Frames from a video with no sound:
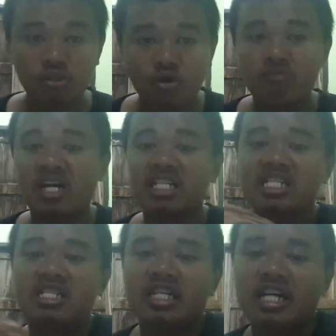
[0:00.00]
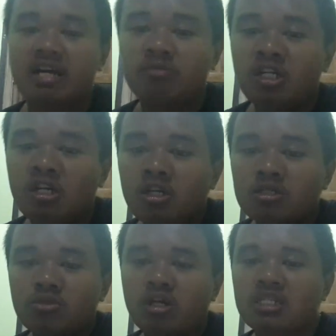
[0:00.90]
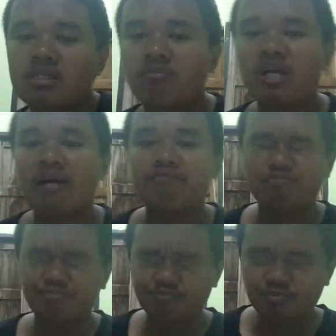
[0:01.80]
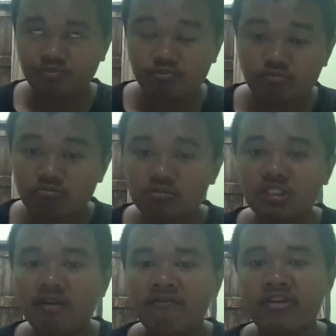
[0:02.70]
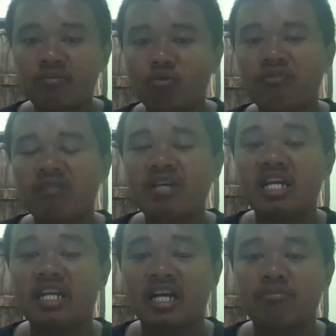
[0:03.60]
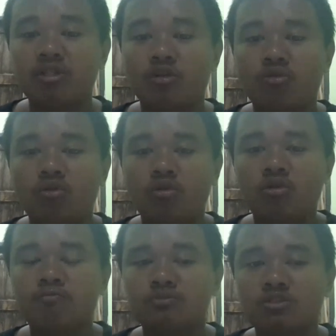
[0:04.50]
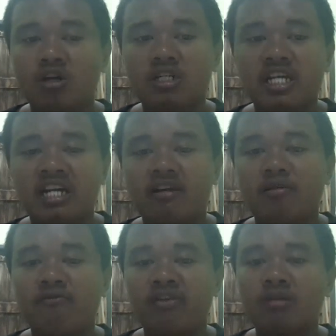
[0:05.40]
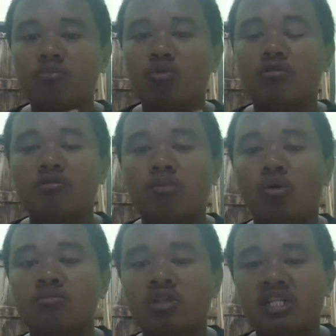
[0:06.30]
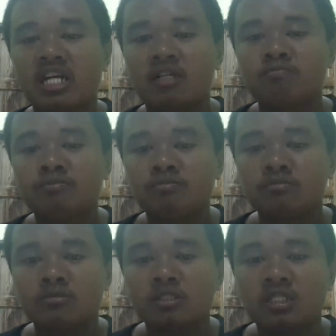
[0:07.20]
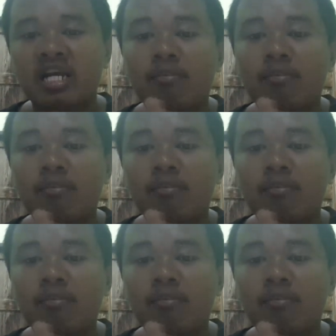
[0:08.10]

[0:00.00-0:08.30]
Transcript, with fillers: ช่วงพากินนะครับ ส่วนสำหรับ Facebook Fanpage นะครับ เดี๋ยวตอนเนี้ย Facebook ผมตอนเนี้ยก